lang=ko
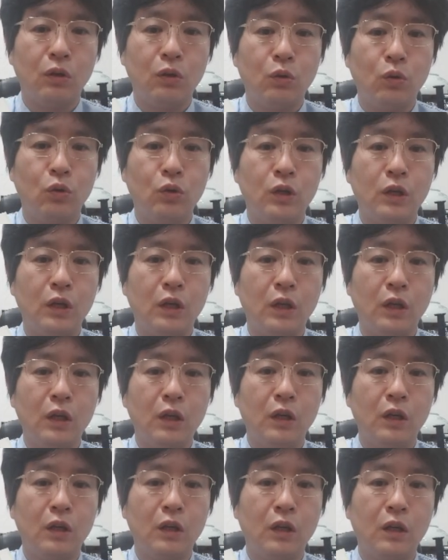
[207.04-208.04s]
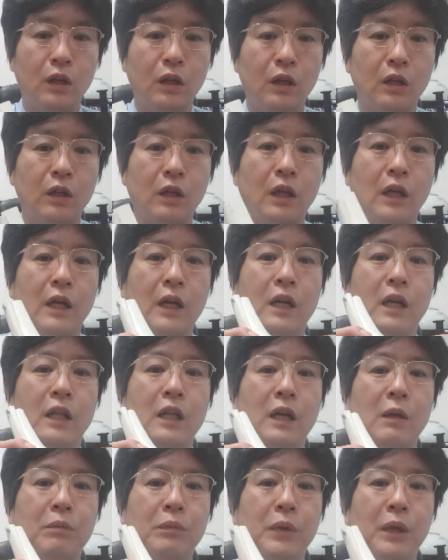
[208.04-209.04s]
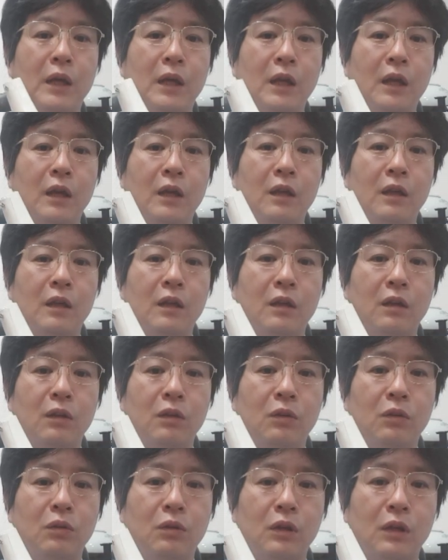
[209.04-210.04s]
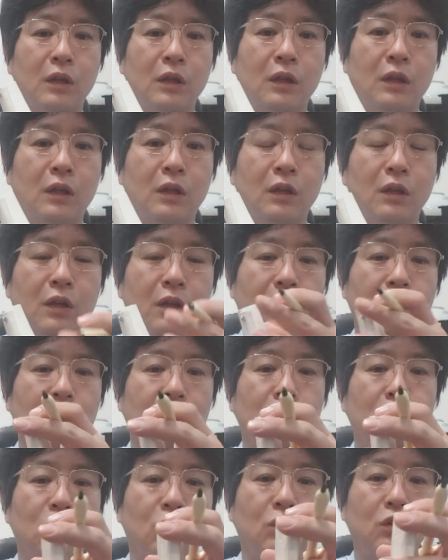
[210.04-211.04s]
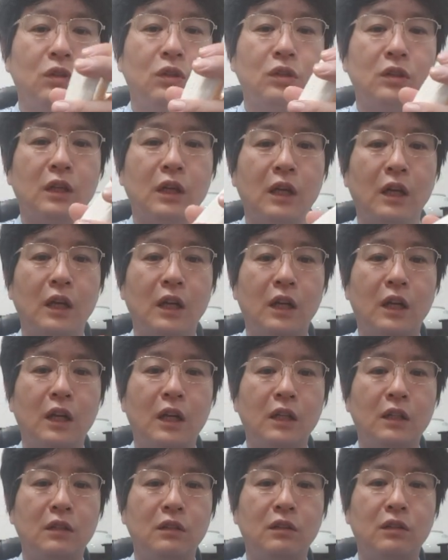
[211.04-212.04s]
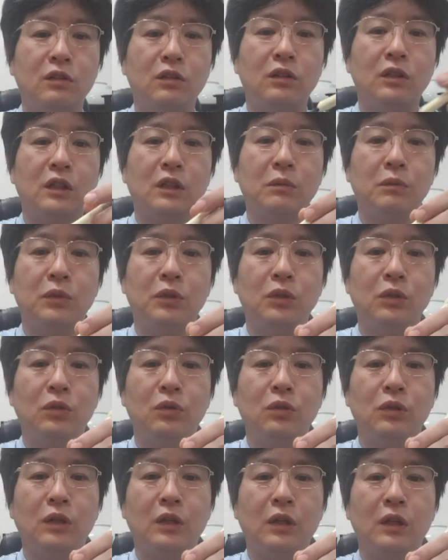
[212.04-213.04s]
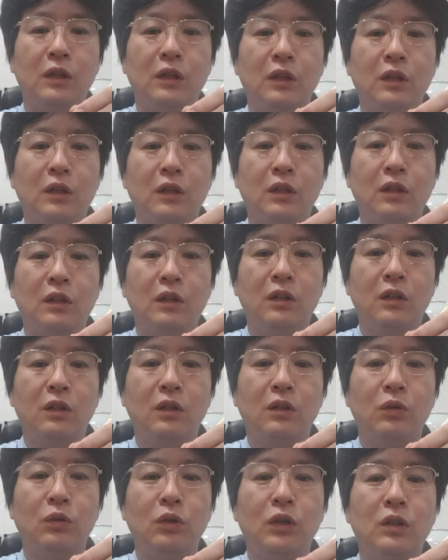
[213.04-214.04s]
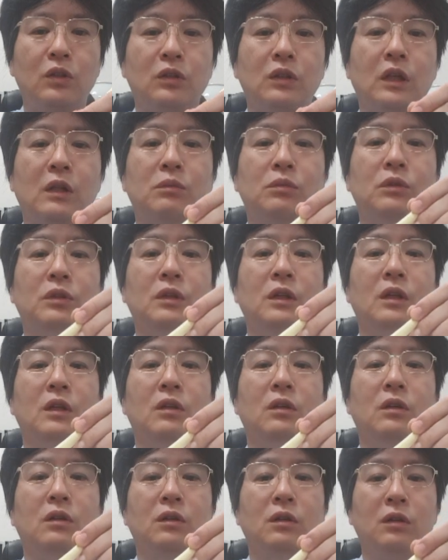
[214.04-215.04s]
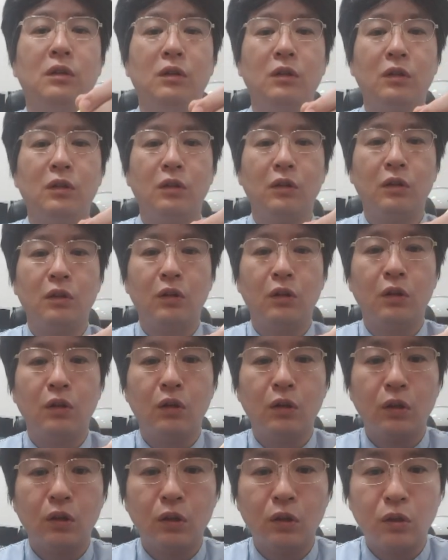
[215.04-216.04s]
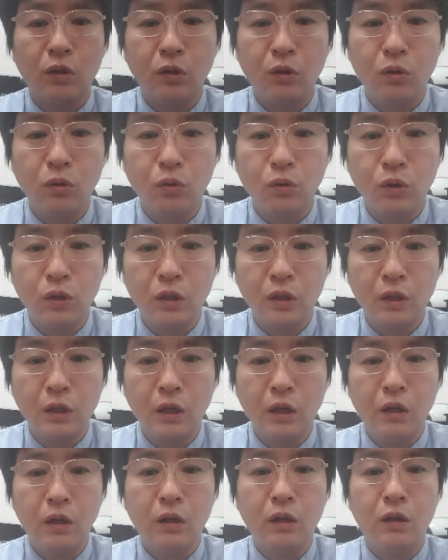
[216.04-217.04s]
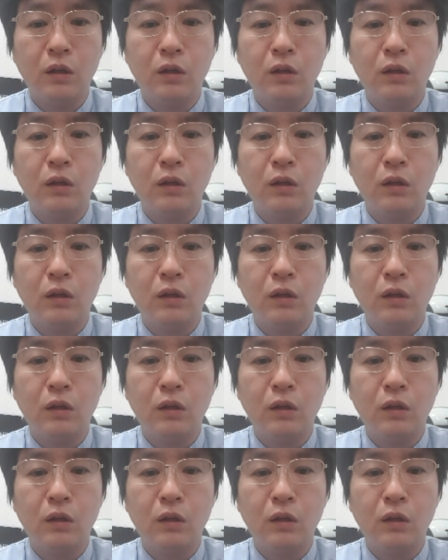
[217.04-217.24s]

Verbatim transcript: 여기, 약간 앞에 여기, 또는 싹 뒤로 제끼면 여기. 여기가 더 잘 보이네요. 여기나